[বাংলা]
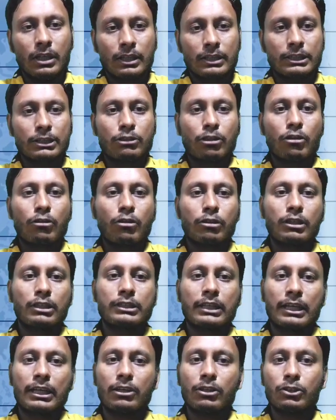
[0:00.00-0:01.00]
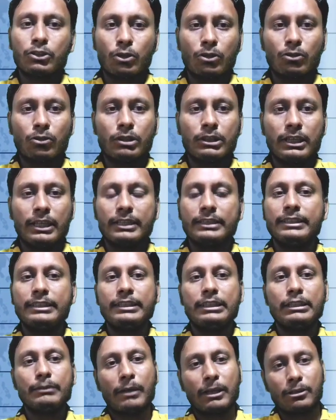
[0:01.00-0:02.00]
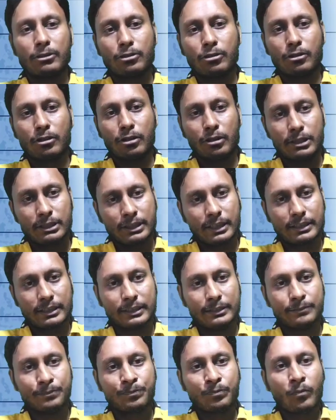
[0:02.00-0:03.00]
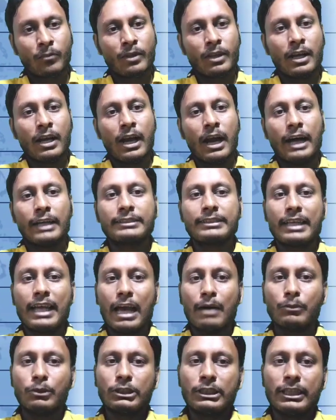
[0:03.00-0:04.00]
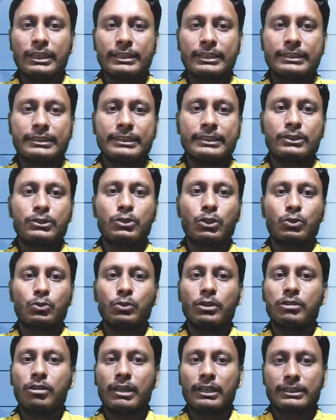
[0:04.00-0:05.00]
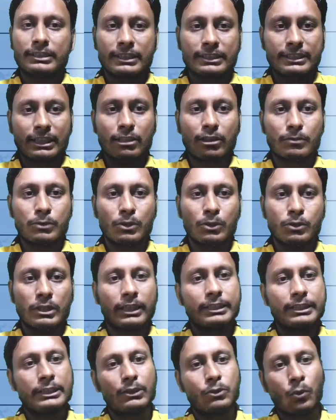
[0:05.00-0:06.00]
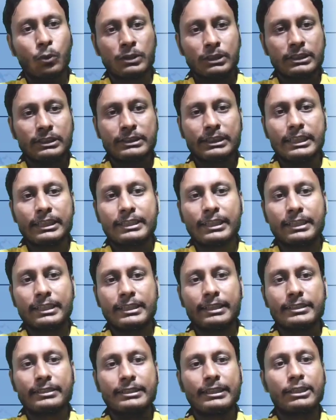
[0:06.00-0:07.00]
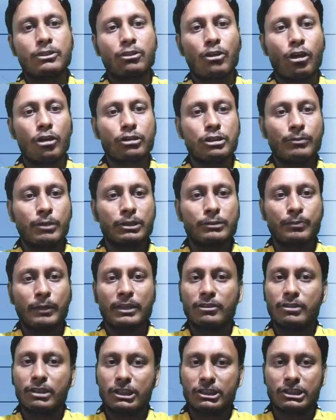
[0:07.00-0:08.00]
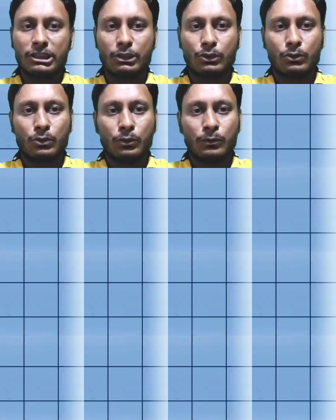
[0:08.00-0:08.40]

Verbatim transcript: কৃতজ্ঞতা জানানোর জন্যই এই দিনটি পালন করা হয়ে থাকে আজ এমনই একটি চিত্র তুলে ধরার চেষ্টা করব একটি কোচিং সেন্টারের শিক্ষক দিবস পালনের চিত্র